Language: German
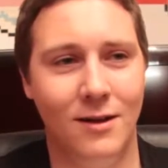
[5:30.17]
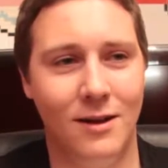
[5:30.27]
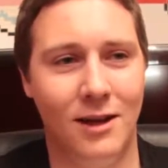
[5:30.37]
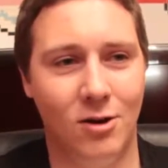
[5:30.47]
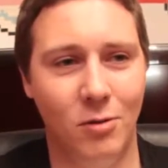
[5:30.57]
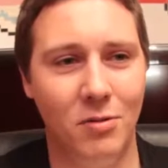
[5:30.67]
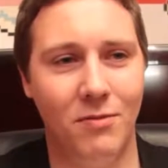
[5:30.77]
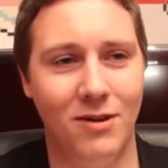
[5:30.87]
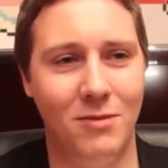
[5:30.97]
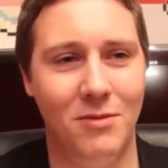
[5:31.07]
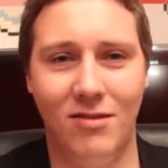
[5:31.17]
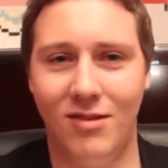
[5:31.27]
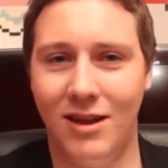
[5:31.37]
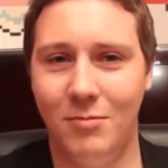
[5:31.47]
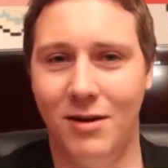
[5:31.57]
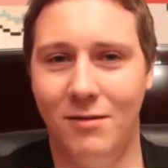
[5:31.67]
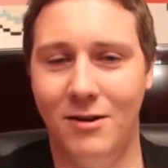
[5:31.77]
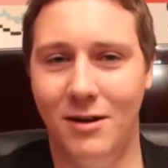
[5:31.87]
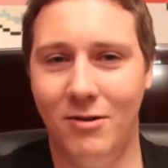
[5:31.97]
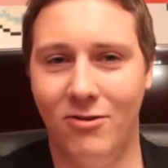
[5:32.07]
Ich glaube, ich werde demnächst echt mal
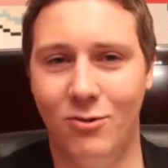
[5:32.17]
wieder was